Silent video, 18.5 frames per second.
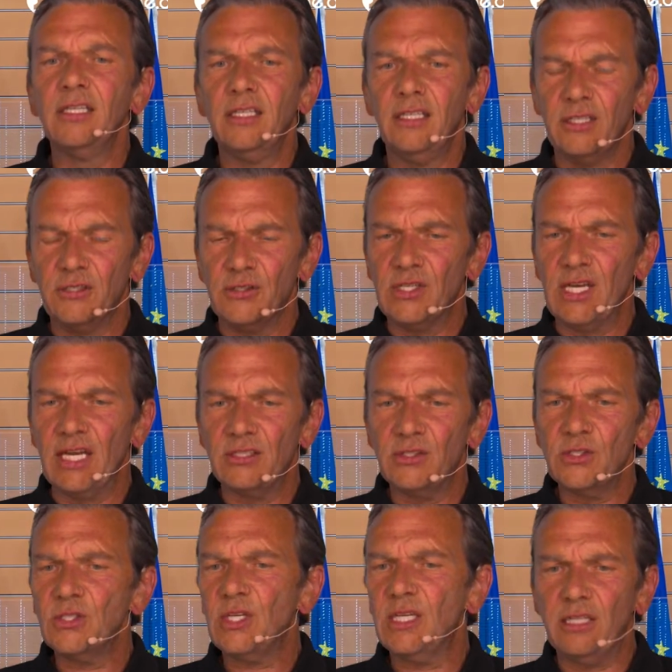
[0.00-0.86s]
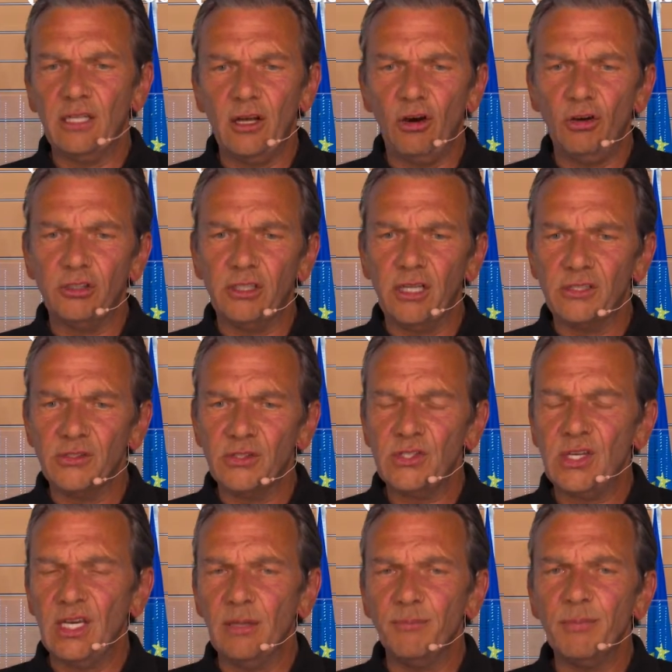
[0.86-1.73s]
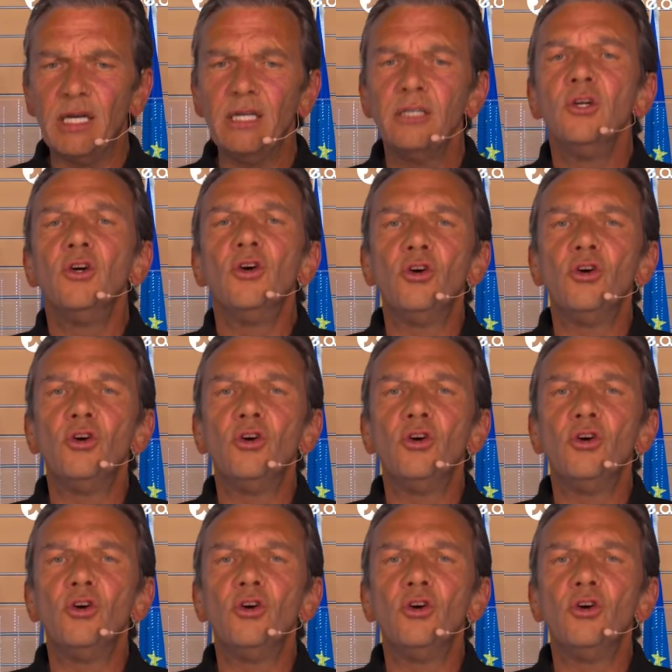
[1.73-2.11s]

ist jetzt genau das Thema